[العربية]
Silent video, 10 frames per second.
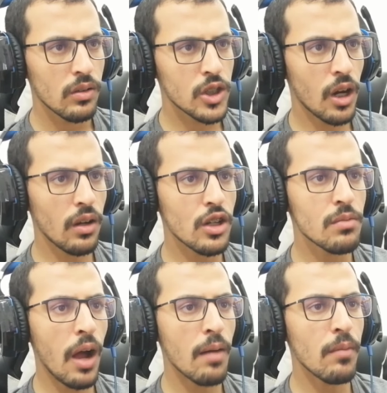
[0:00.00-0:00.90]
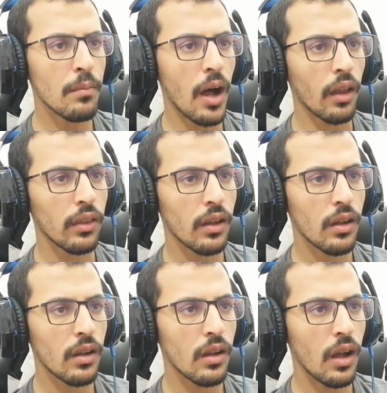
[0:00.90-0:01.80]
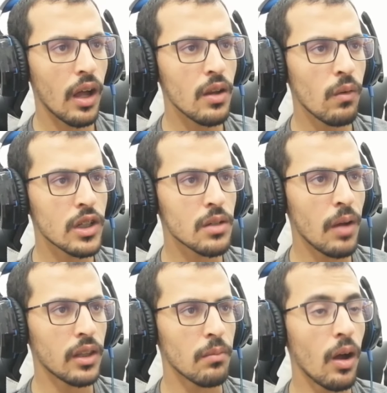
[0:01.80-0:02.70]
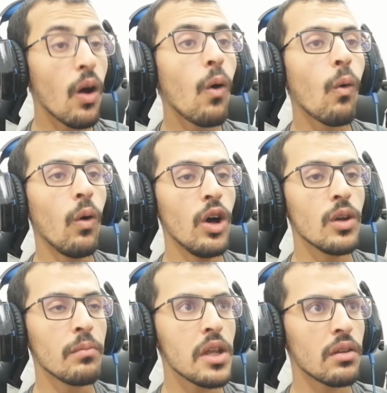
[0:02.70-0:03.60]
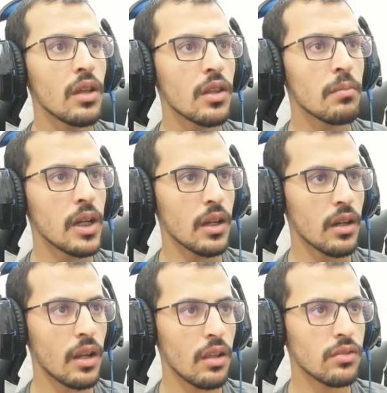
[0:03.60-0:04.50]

شلون اجمعها مع بعض ايوه جمعت مع اوه حلو 182 يعني